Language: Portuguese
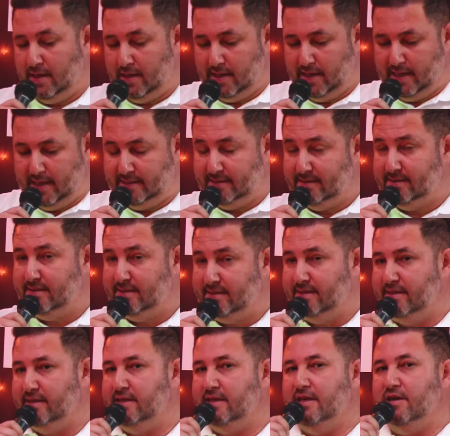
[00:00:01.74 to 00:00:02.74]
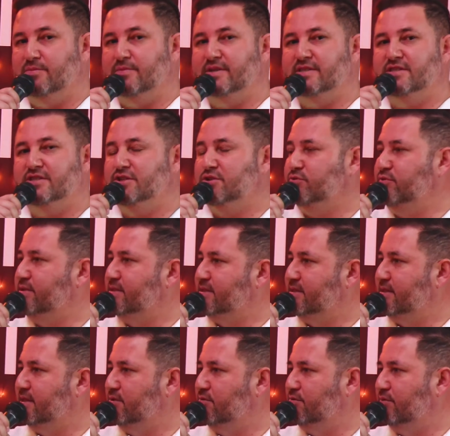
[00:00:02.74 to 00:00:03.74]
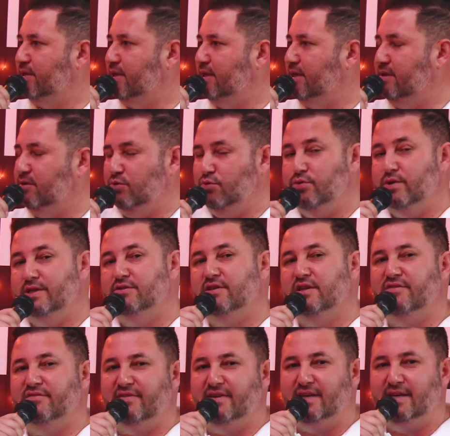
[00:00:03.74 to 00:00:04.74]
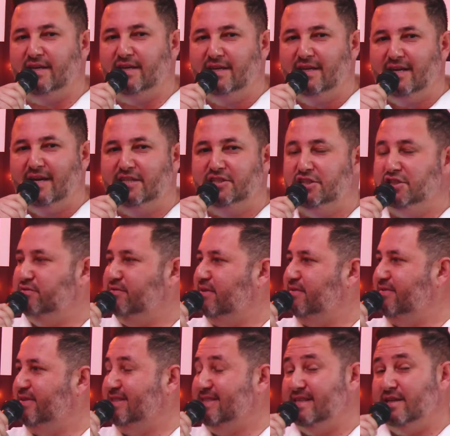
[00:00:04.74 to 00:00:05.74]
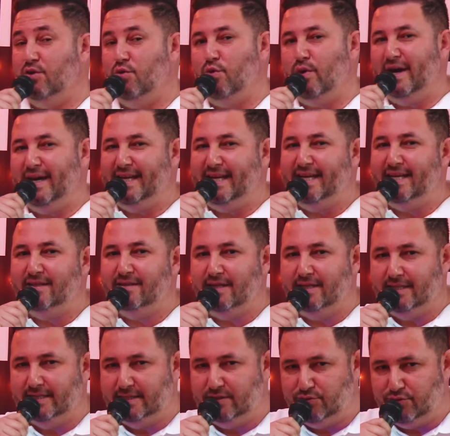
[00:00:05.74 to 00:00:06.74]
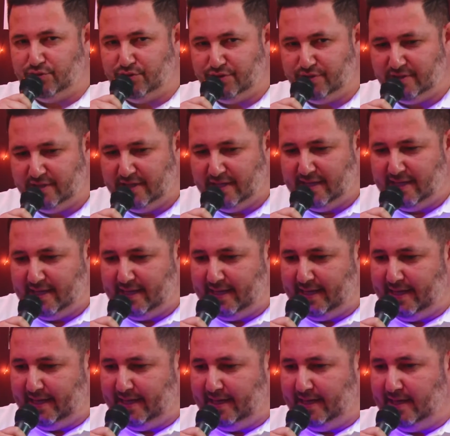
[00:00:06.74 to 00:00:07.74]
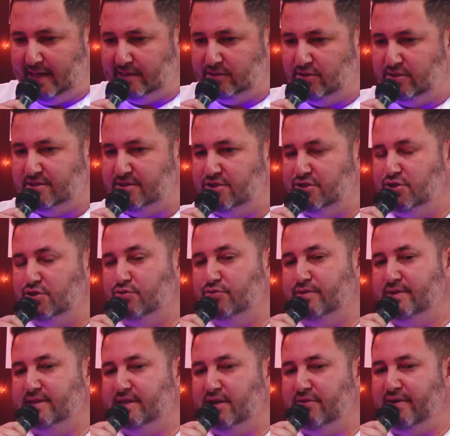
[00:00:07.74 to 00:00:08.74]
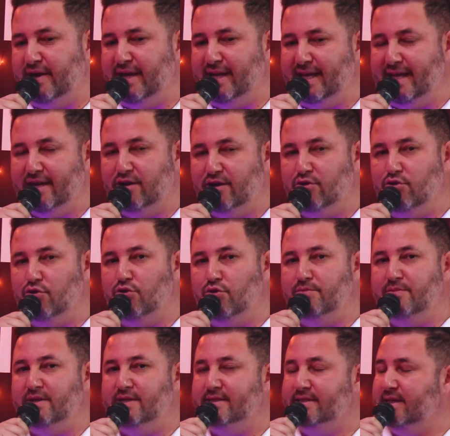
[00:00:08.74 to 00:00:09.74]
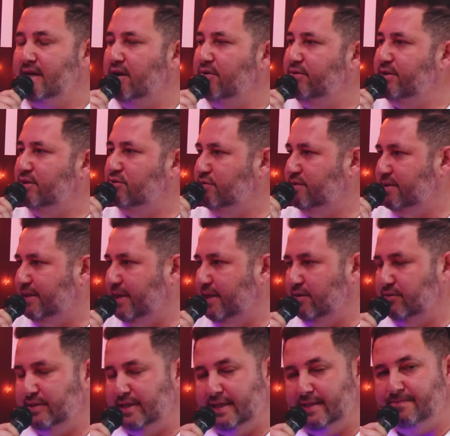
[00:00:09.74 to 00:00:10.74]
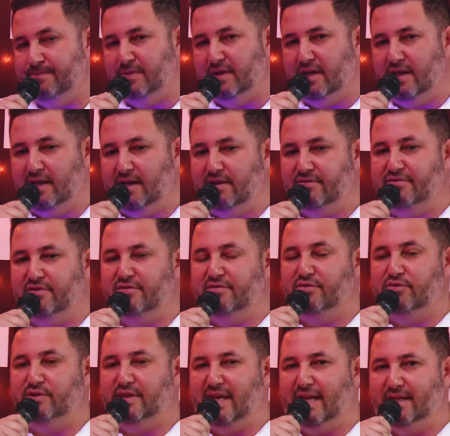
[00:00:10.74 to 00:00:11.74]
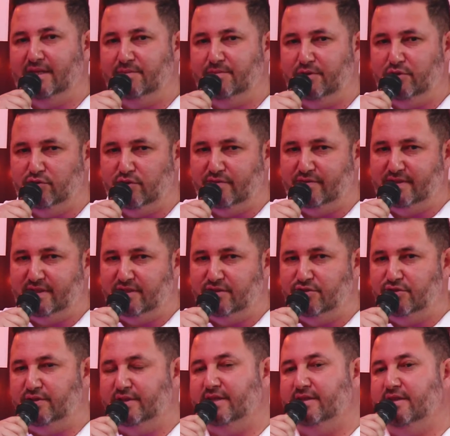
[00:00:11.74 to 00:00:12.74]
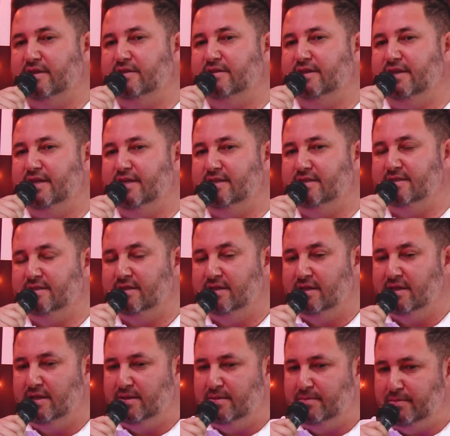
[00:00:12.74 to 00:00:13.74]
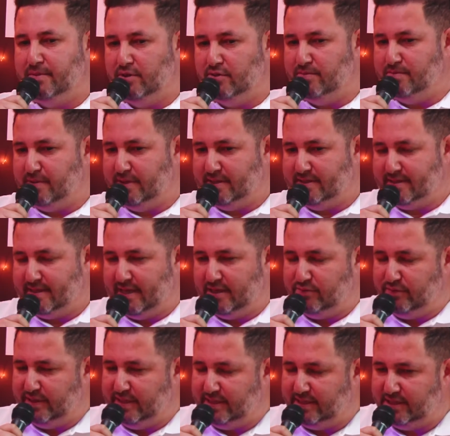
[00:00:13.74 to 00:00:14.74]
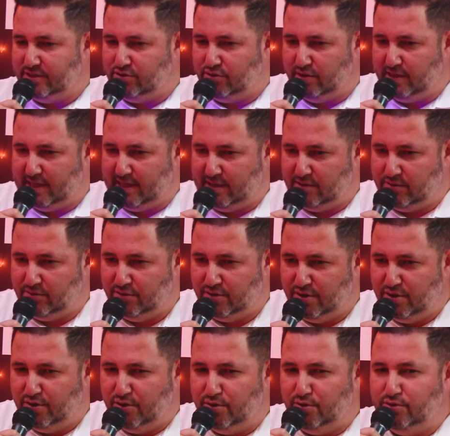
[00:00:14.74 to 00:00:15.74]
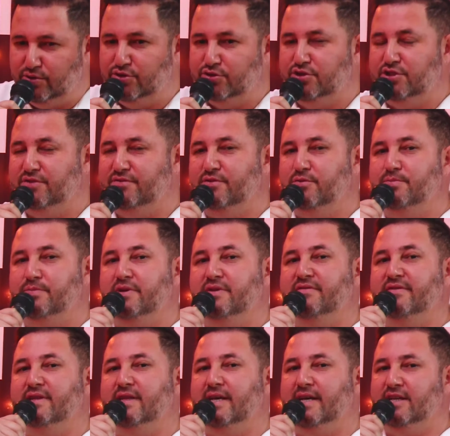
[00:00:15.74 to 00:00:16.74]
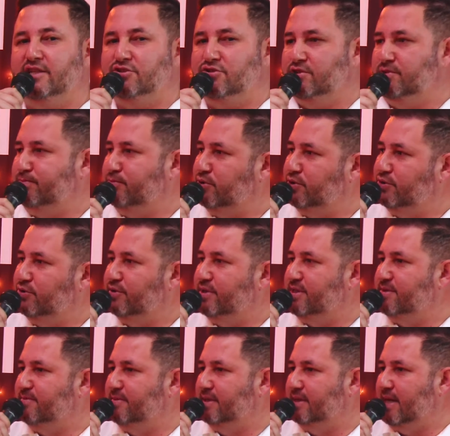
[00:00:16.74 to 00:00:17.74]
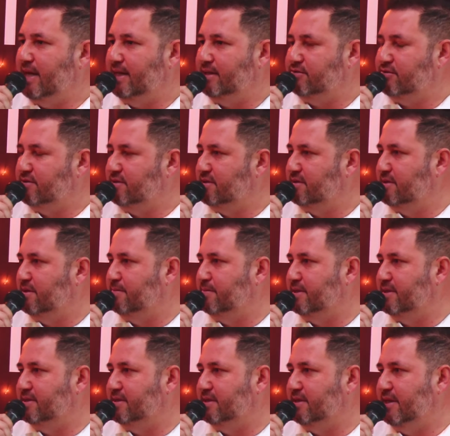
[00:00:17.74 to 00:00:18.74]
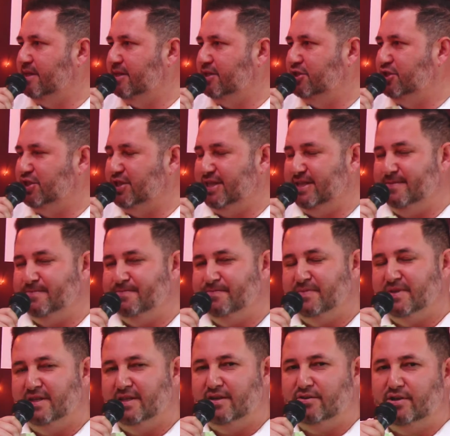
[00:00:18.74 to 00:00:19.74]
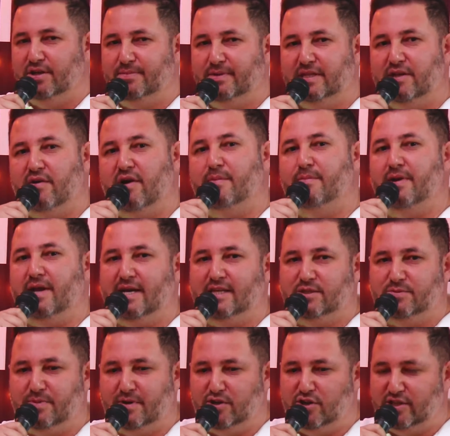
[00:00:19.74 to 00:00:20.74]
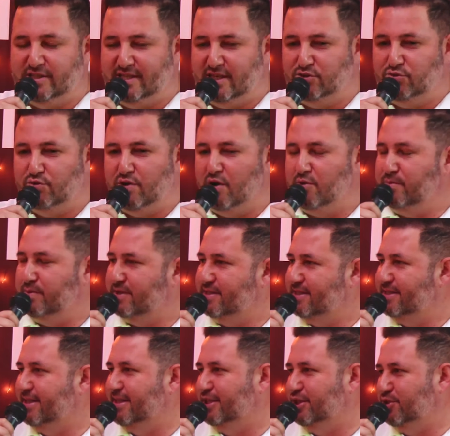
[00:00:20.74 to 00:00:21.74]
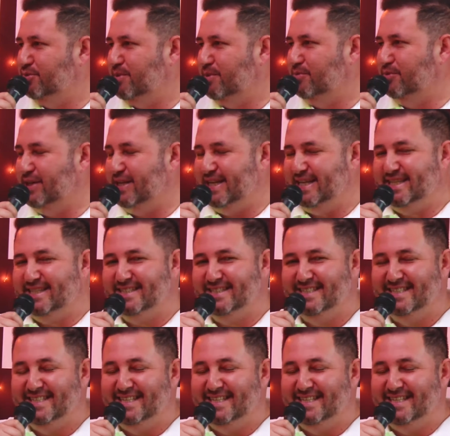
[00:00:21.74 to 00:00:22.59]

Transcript: A SIC é uma instituição que o ano que vem a gente vai fazer 40 anos. É, a nossa instituição ela é comercial e industrial, né? Ela foi fundada em 1983 pelo empresário William Nicolau, onde eu tive o privilégio de, por dois mandatos de ser presidente, né? Agora mandar um abraço para a nossa atual presidente, uma mulher,